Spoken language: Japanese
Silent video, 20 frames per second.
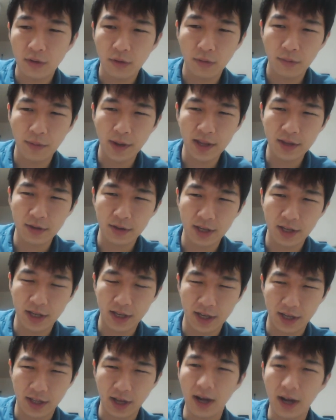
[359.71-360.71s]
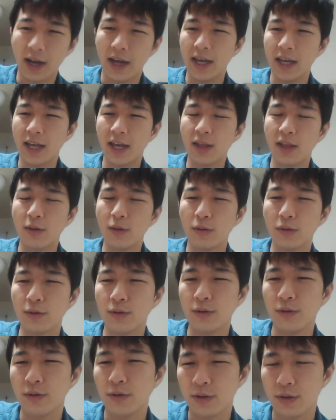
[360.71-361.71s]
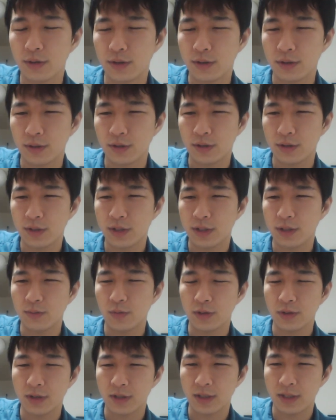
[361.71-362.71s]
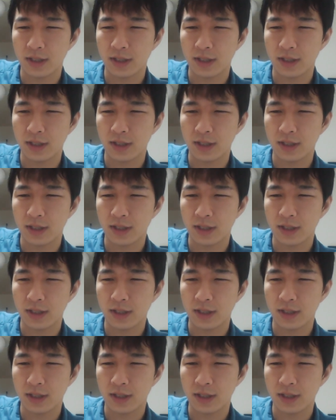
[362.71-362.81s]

コメントになんか英検のことを質問